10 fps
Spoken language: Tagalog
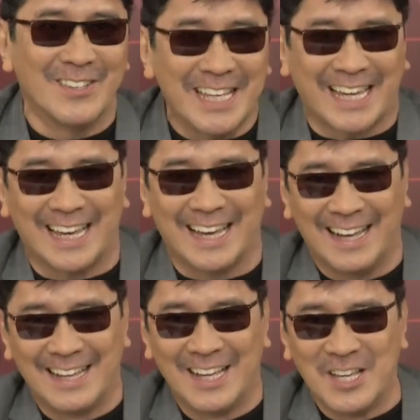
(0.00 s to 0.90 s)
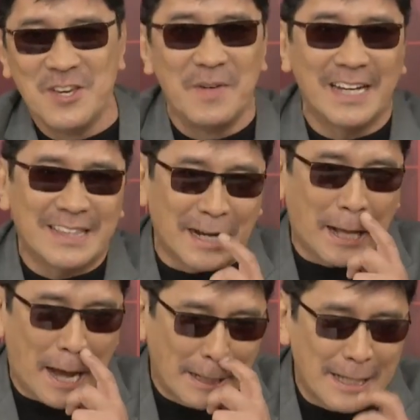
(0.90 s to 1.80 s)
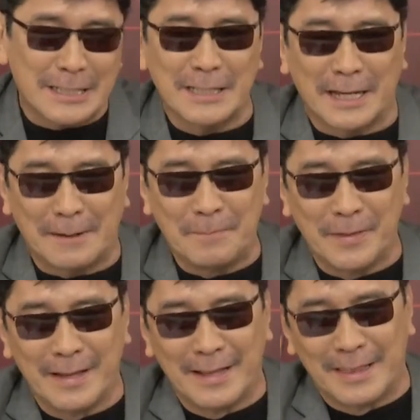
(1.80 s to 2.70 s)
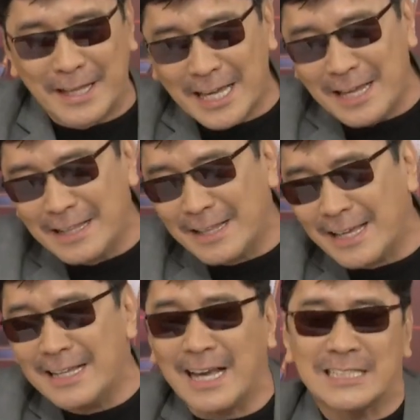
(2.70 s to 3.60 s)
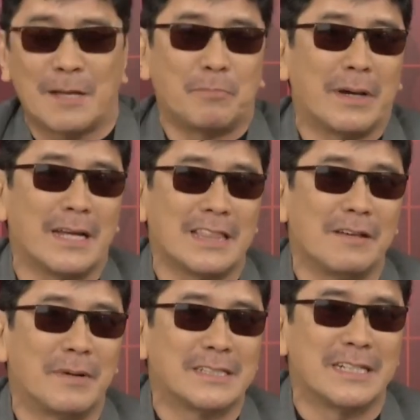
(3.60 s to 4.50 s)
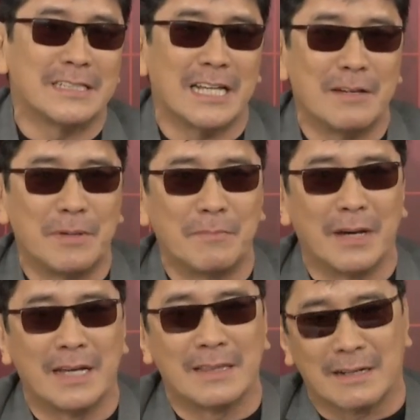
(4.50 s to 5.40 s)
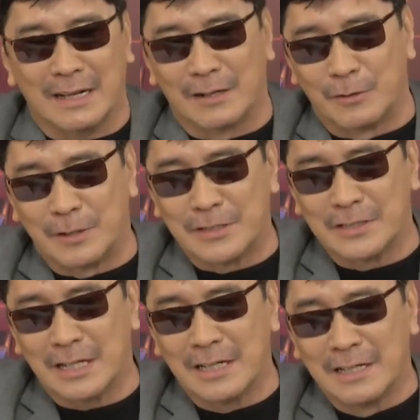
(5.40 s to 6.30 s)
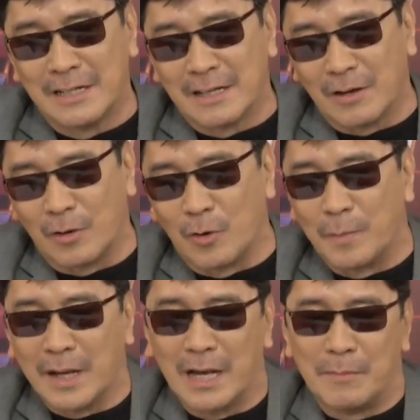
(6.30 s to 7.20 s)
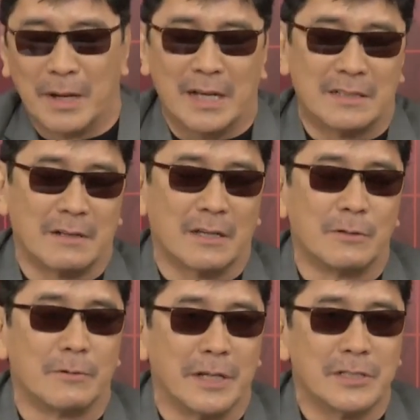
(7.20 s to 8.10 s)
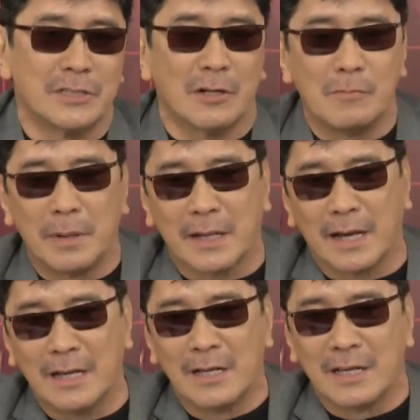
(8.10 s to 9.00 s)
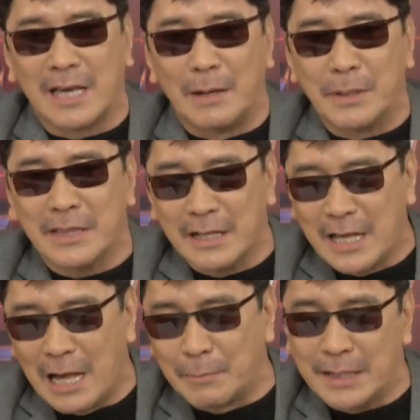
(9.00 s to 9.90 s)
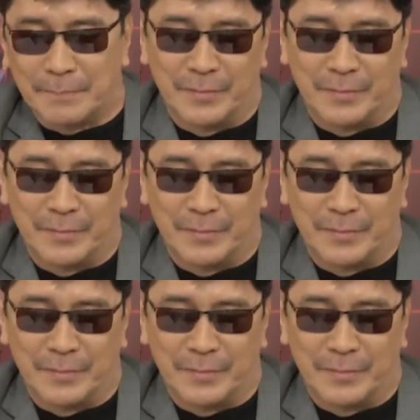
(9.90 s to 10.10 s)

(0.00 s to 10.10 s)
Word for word: o di kaya, yung mga drug addicts na yan, naki, naging kasapakat ng mga sinasabing mga drug lords na, o kumbaga, mga drug couriers na kumbaga, gamit ng gamit,